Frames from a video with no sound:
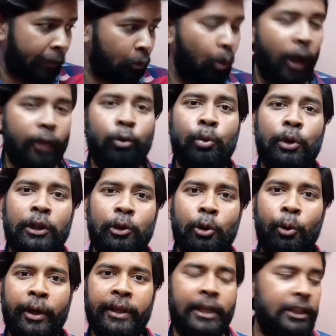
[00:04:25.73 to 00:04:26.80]
এত আতঙ্কিত
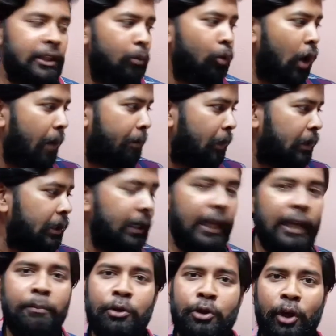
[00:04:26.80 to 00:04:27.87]
হয়ে যাচ্ছে এবং আপনাদের
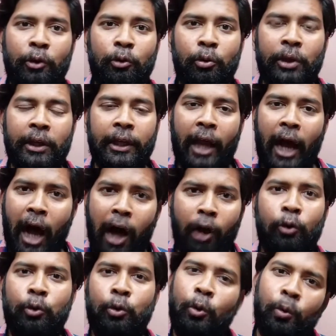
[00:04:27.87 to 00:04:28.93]
এই বিষয়গুলো দেখে
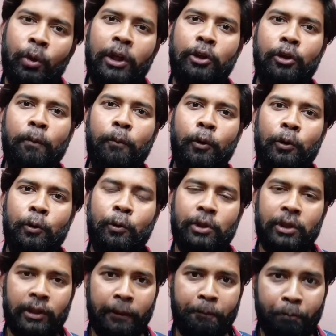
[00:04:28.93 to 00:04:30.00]
আরো দুঃখিত বোধ
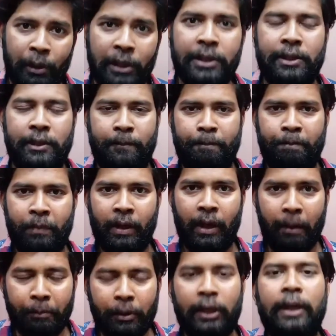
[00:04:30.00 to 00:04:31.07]
করছে তাই প্লিজ
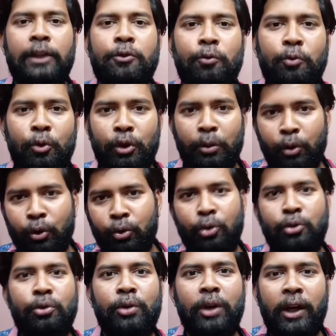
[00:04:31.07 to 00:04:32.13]
আপনাদের কাছে অনুরোধ এবং
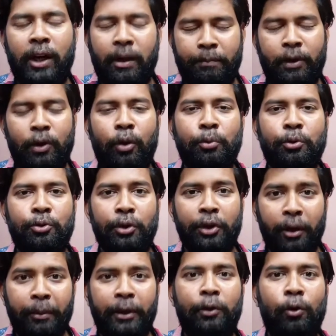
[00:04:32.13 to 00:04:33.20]
দর্শকরা আপনারা
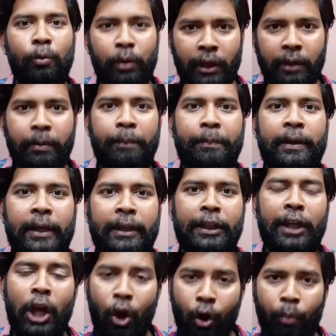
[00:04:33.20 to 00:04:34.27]
অবশ্যই কমেন্ট করবেন এই ব্যাপারটা
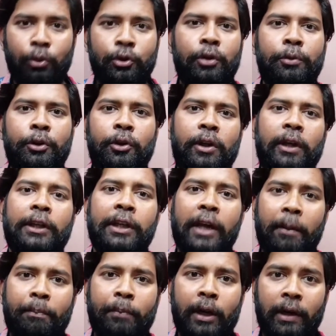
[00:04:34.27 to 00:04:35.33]
নিয়ে অবশ্যই ভিডিওটা কি
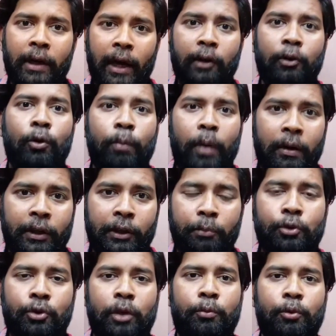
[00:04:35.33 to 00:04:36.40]
আপনার লাগলো বা কি
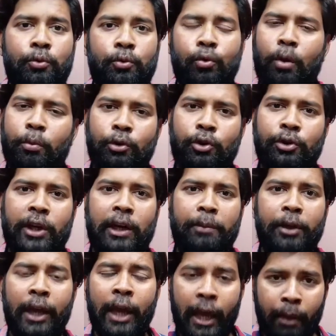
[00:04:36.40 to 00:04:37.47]
বিষয়বস্তু অবশ্যই
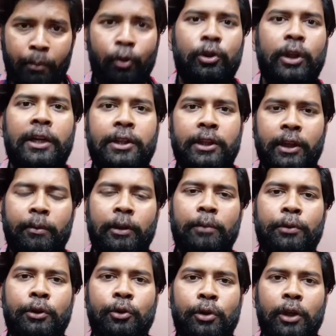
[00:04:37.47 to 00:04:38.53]
জানাবেন এবং তার সাথে
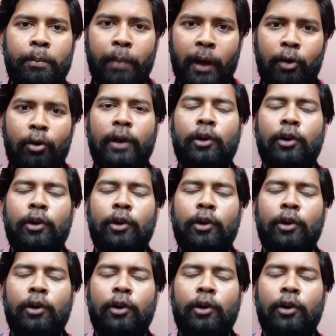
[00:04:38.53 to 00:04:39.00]
আমাদের ভিডিওটা ভালো